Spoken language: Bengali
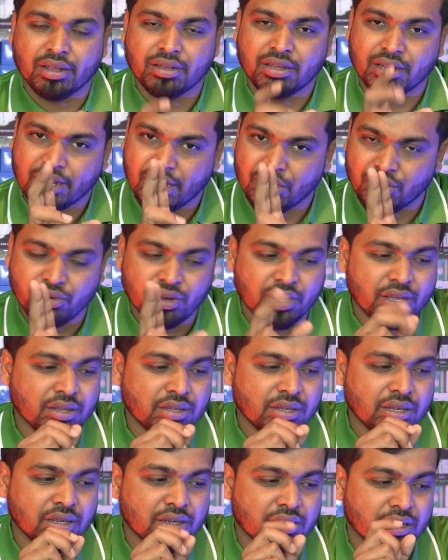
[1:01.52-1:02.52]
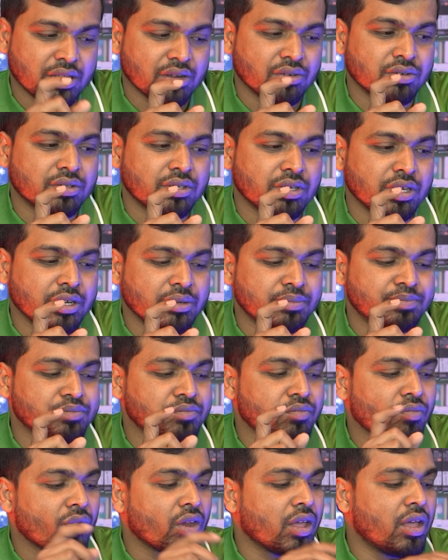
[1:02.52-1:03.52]
রেখেছি কেন রেখেছি সেটা হচ্ছে
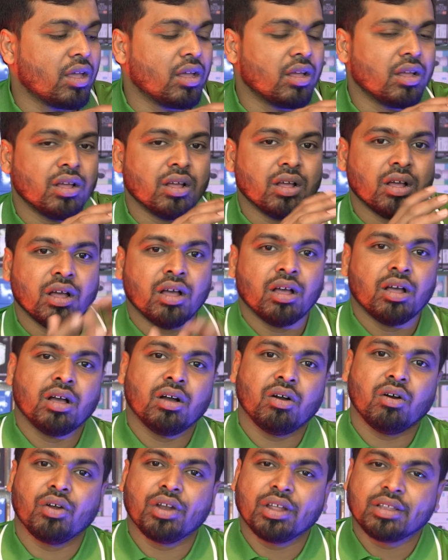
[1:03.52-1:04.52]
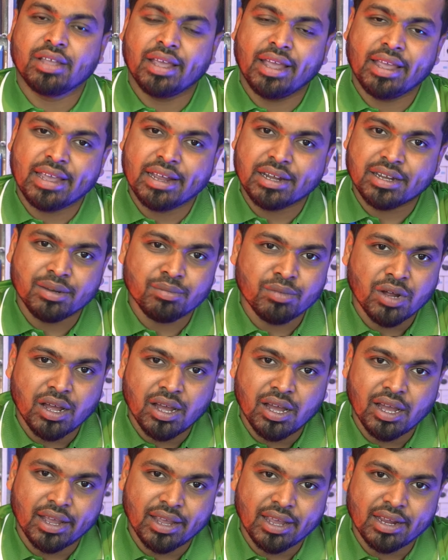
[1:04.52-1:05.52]
অনেক জায়গায় গেটের
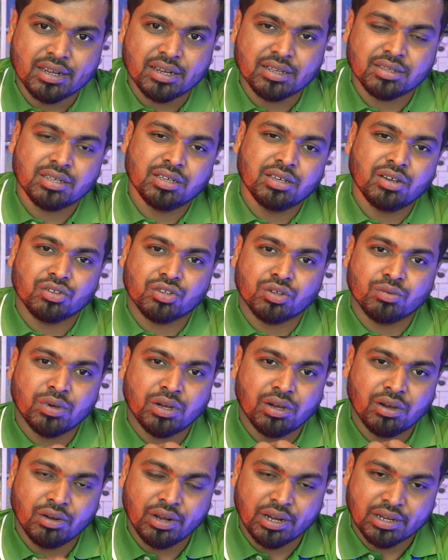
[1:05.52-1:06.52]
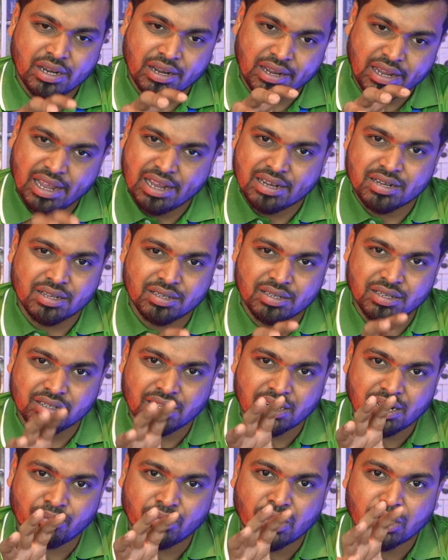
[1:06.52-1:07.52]
গেট আছে অথবা অনেকটা ক্যাশ আছে
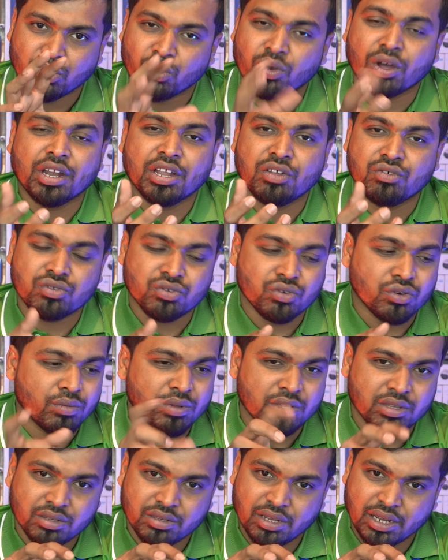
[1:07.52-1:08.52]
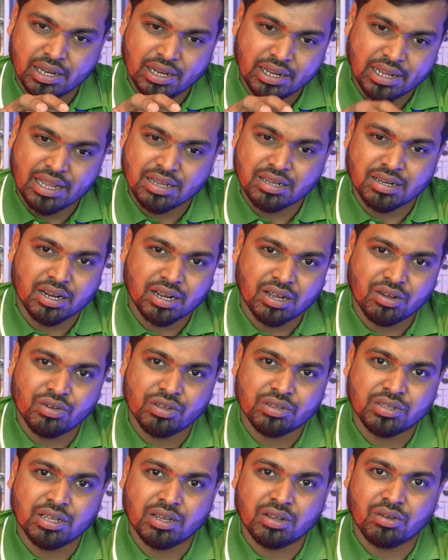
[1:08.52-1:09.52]
যারা দোকানে ইউজ করবেন যেখানে ক্যাশ রাখা
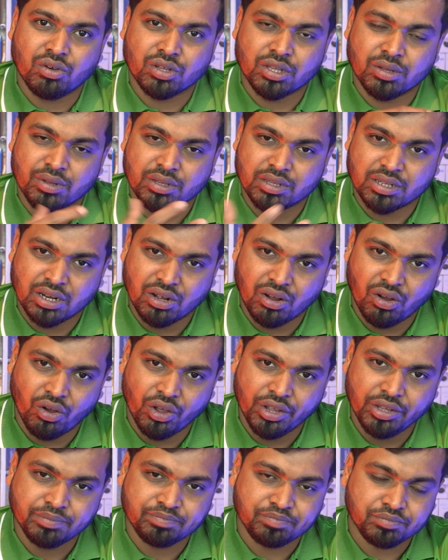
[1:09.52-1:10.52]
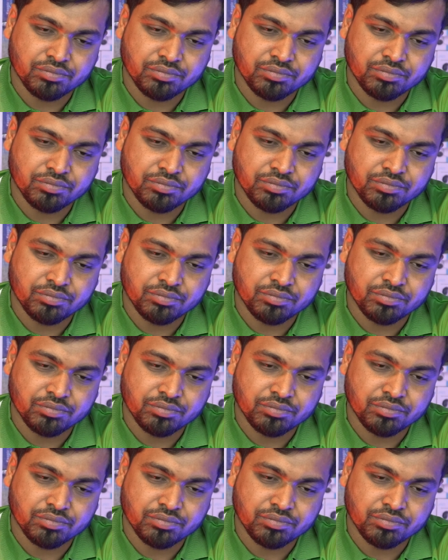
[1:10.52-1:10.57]
হয়েছে কথাবার্তা হয়